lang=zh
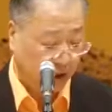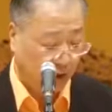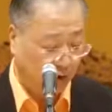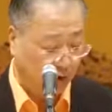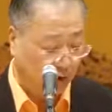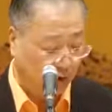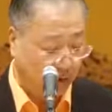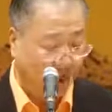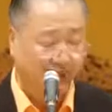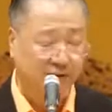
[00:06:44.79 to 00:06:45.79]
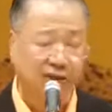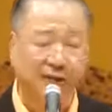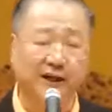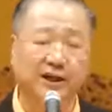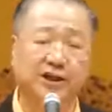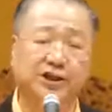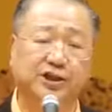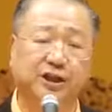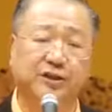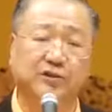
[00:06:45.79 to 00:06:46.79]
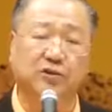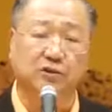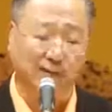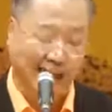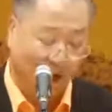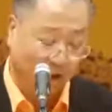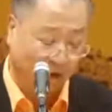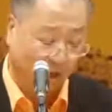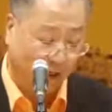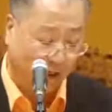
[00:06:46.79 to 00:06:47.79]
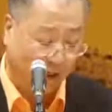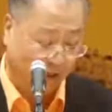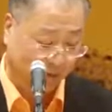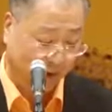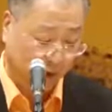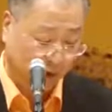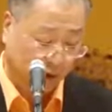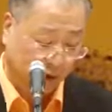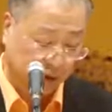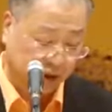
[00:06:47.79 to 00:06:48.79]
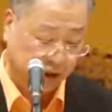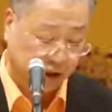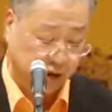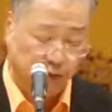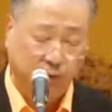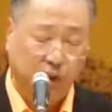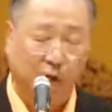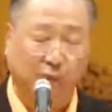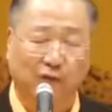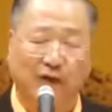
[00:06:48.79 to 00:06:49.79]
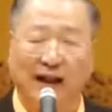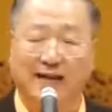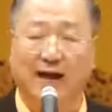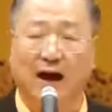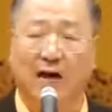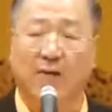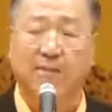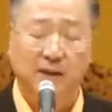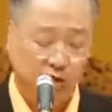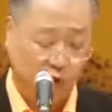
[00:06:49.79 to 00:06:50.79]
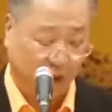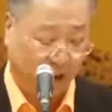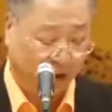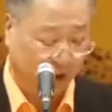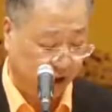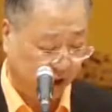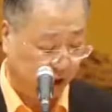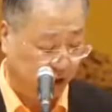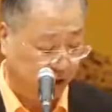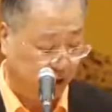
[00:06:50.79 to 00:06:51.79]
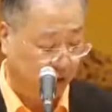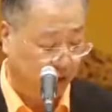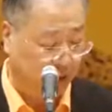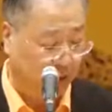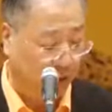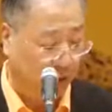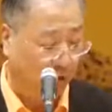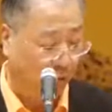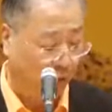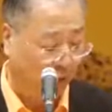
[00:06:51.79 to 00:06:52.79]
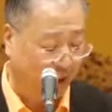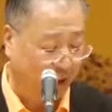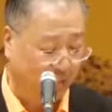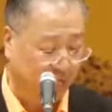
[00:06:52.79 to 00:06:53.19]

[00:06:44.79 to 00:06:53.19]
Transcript: 如果感觉你心中还有恨、有嫉妒、有烦恼，说明你心中还有病，